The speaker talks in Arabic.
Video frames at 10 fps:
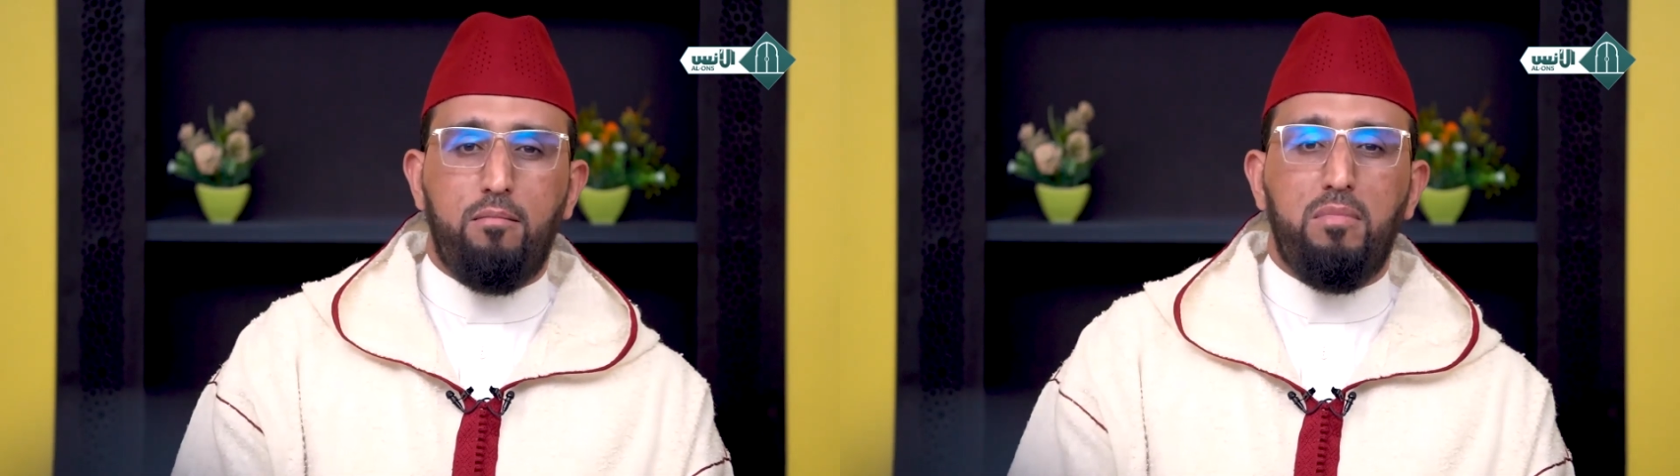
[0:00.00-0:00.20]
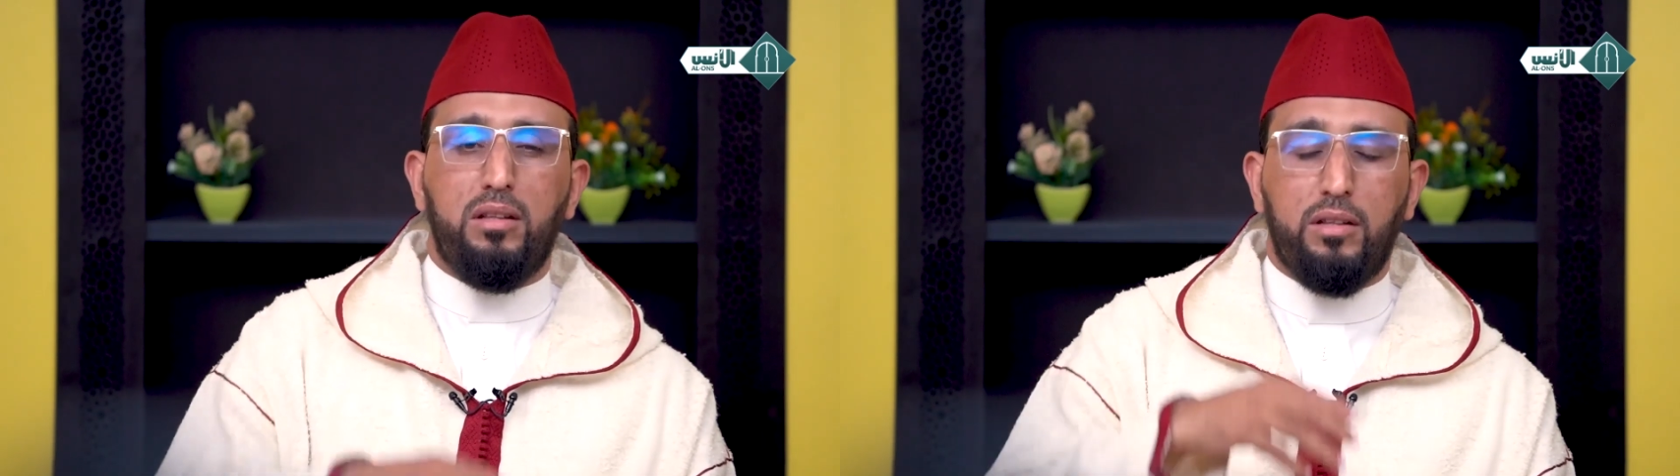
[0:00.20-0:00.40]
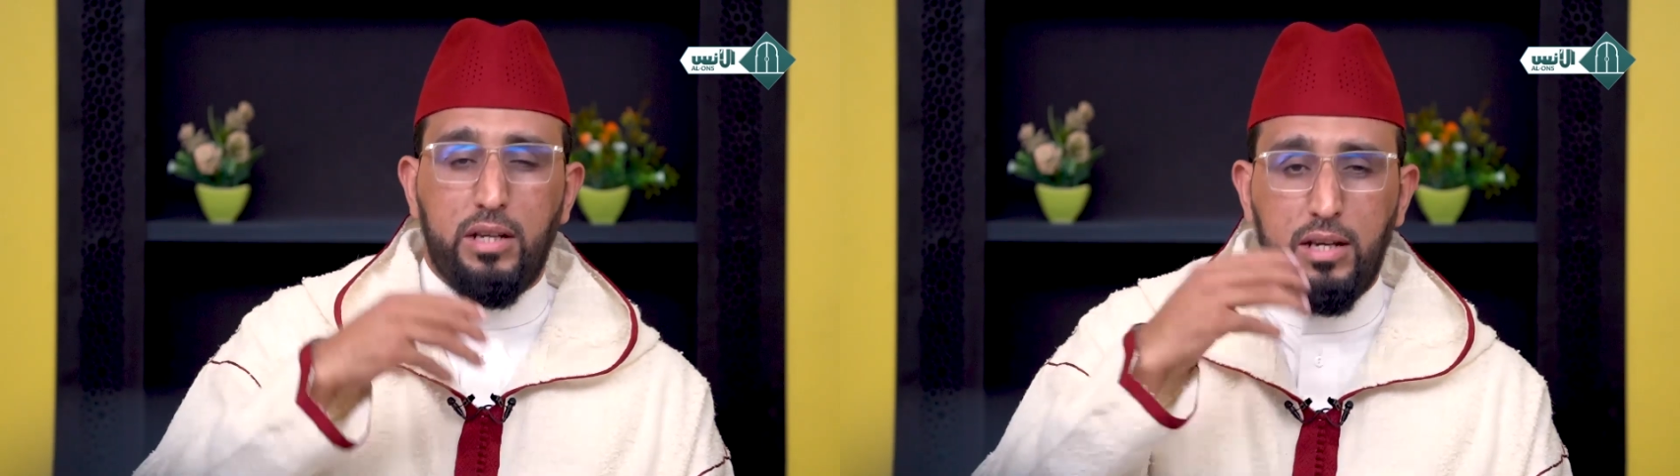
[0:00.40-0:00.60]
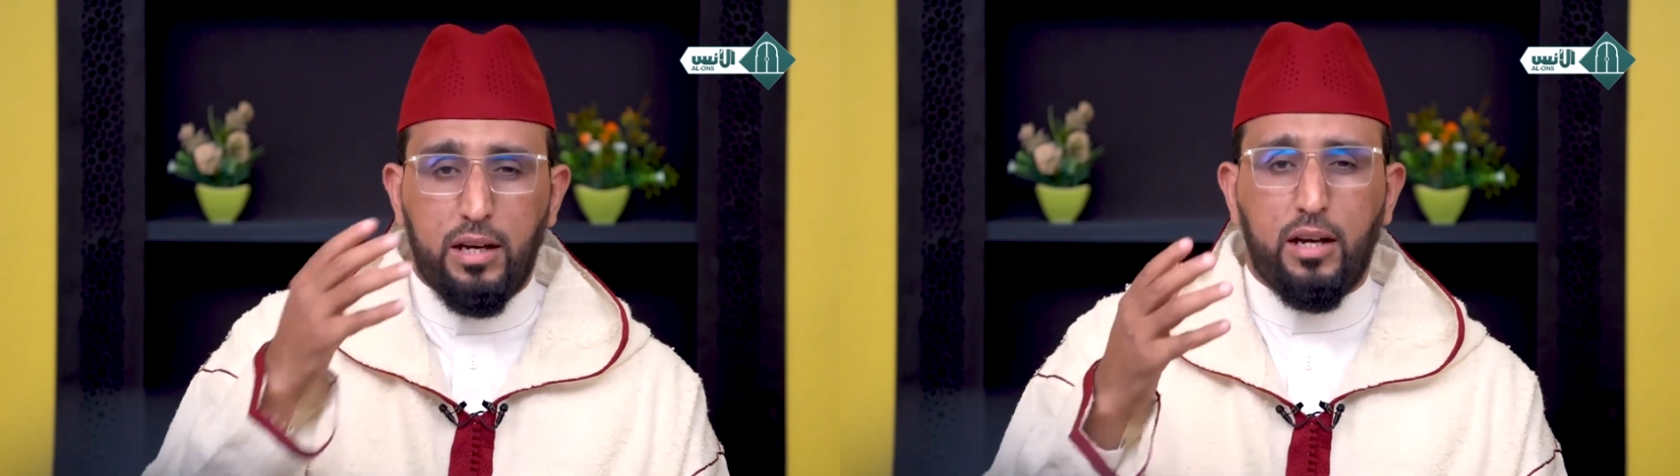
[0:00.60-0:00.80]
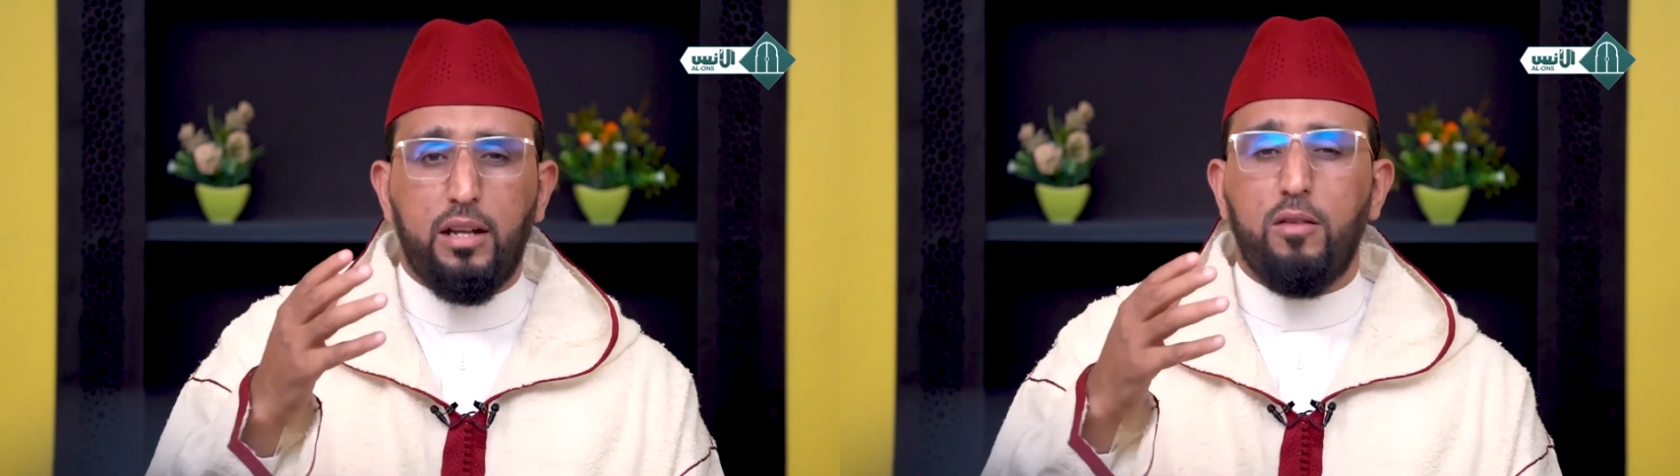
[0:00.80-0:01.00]
من
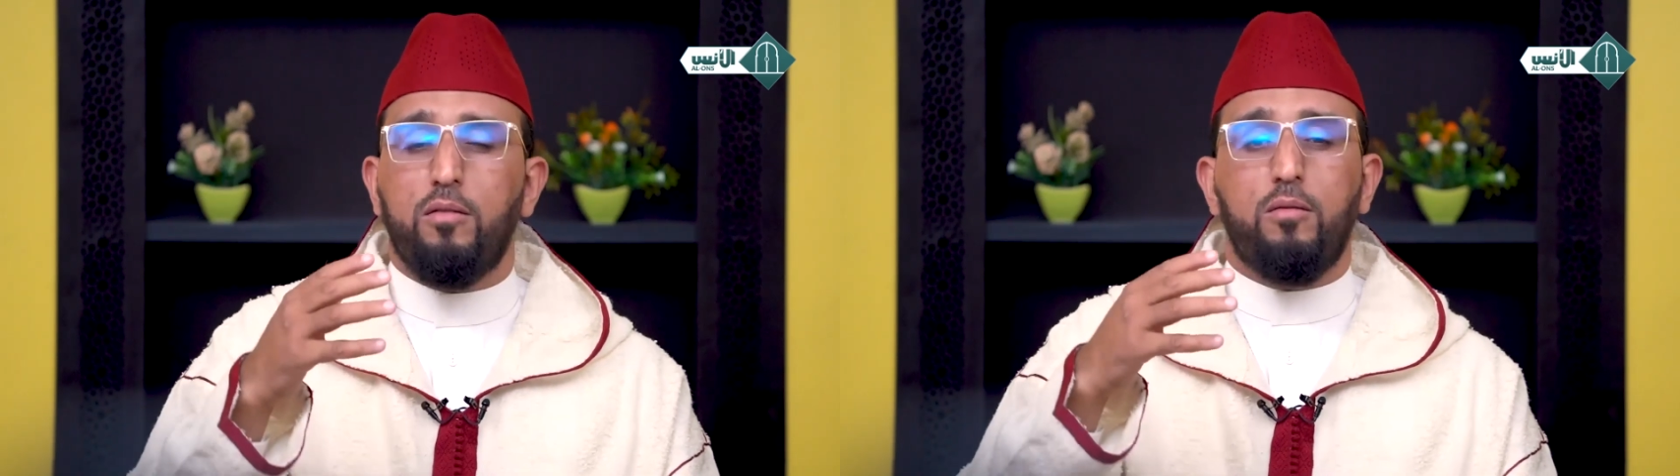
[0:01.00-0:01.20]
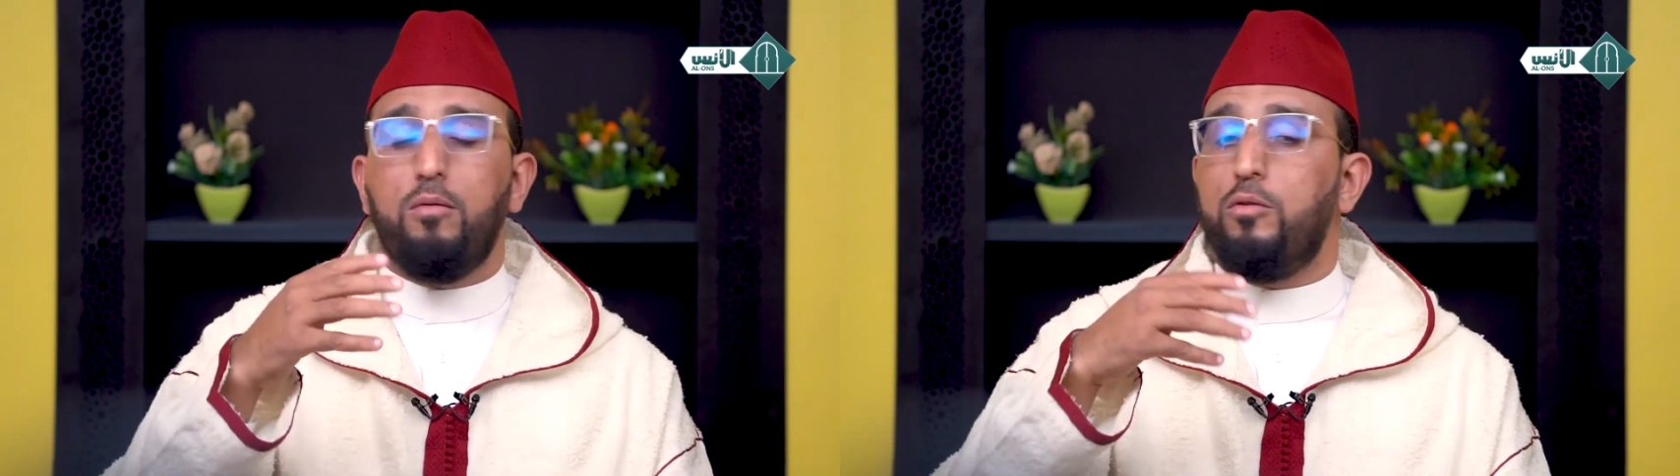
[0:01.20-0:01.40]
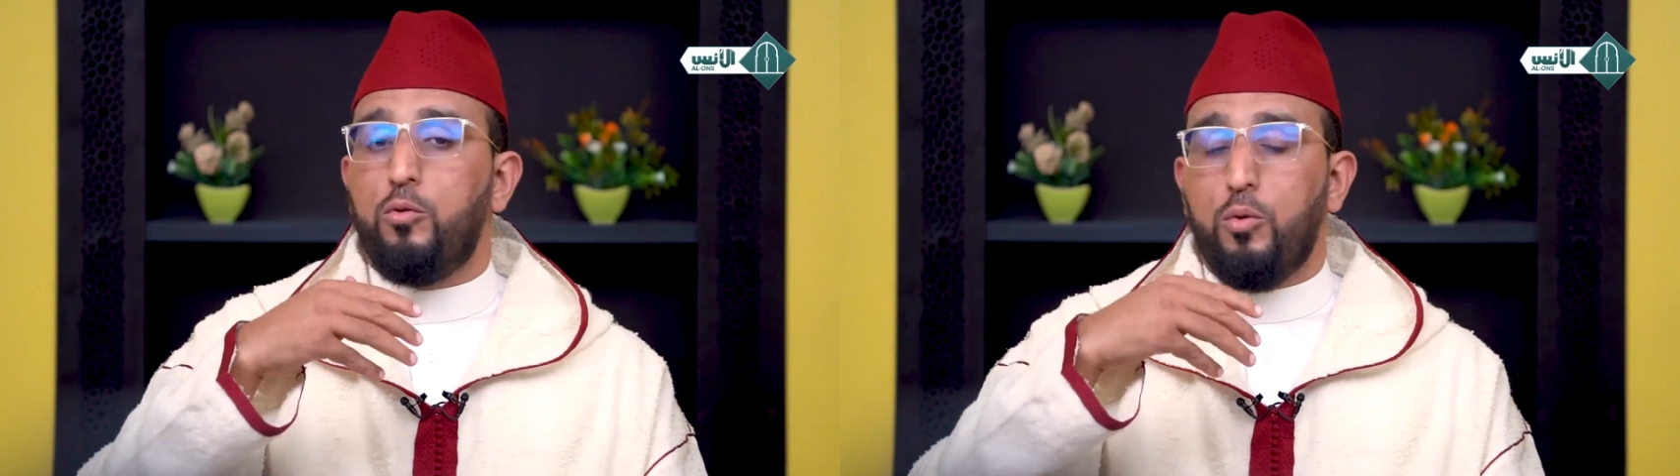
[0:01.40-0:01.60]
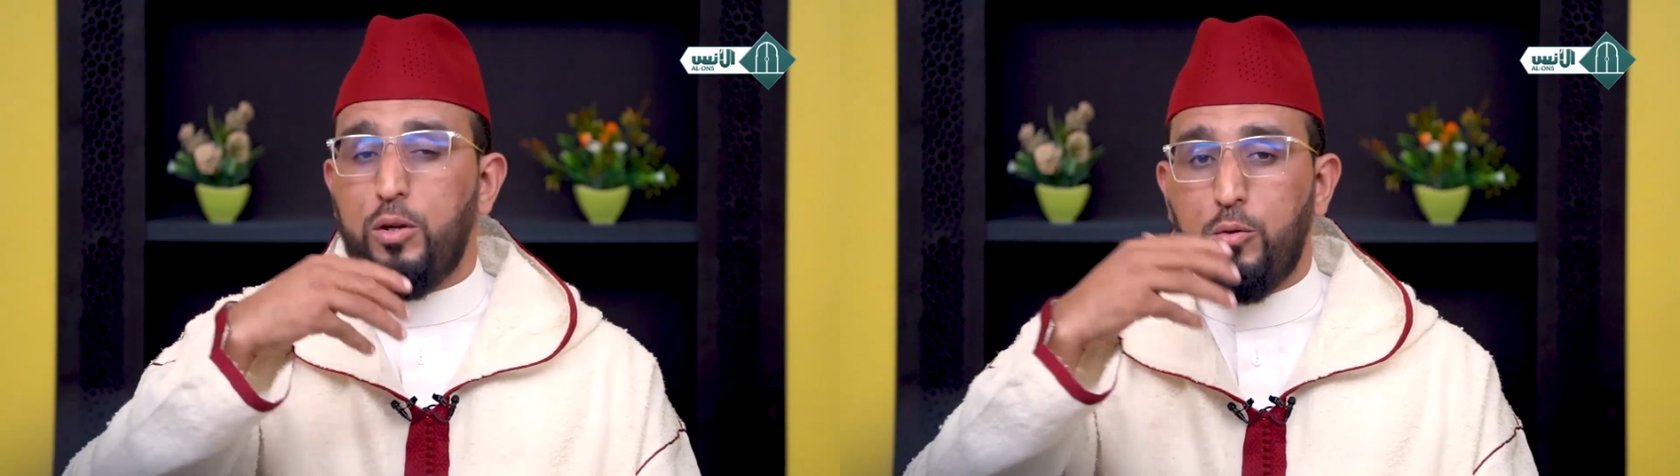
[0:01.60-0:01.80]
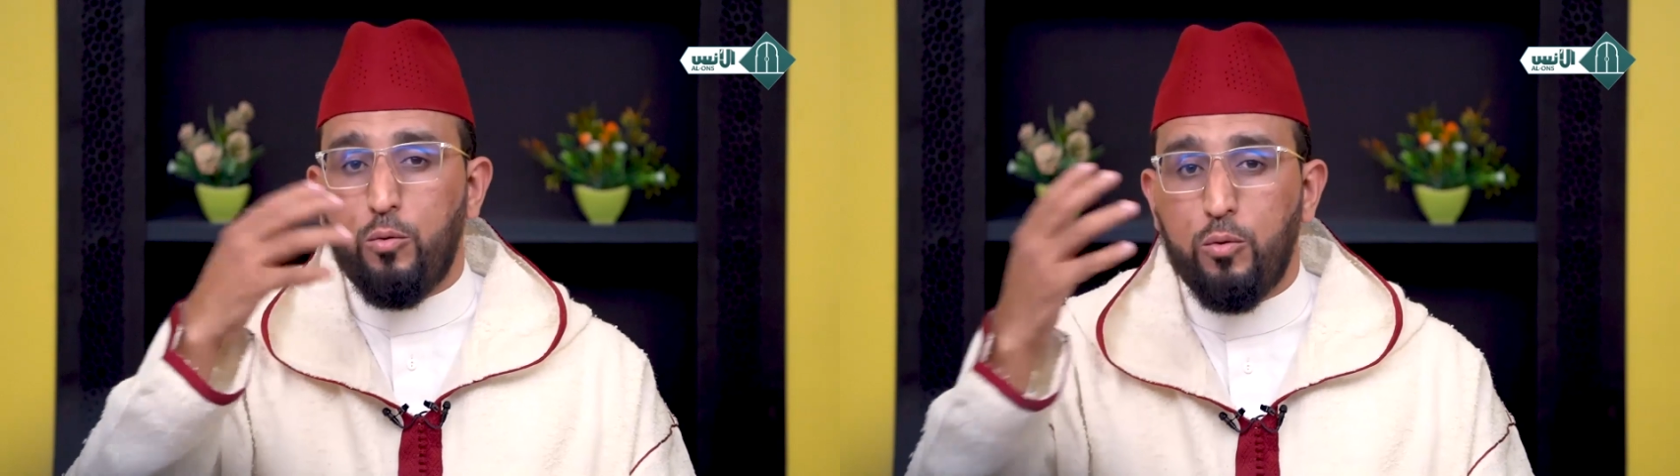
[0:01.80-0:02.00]
ضيق
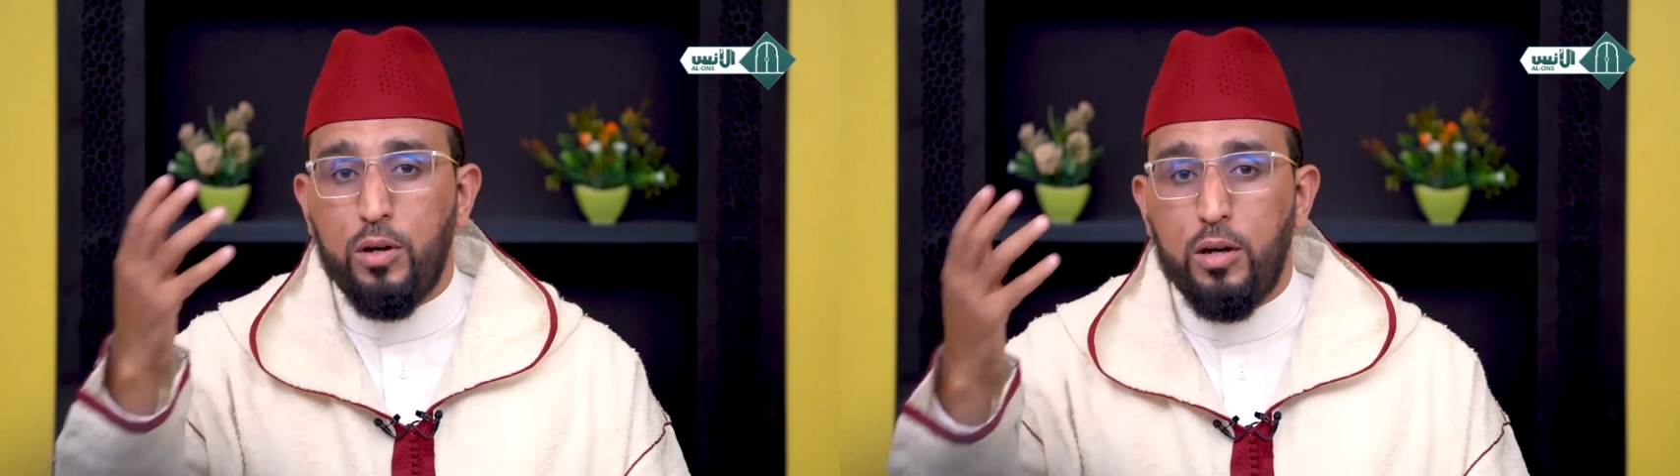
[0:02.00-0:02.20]
تريد